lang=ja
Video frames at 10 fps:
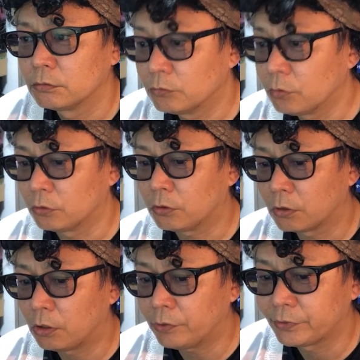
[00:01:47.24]
おうなんか
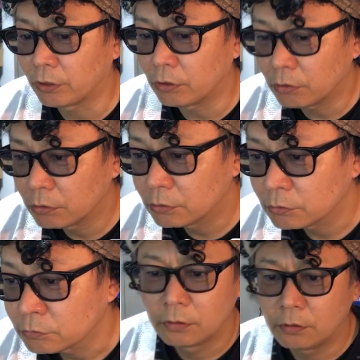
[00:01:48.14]
変わった
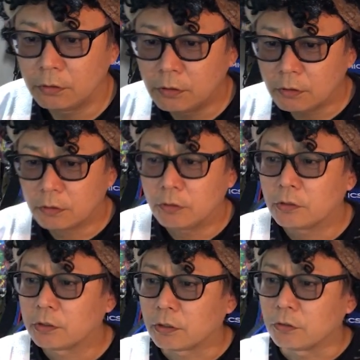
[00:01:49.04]
えなんか変
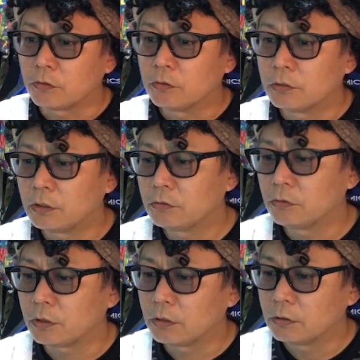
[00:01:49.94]
わったけど何これ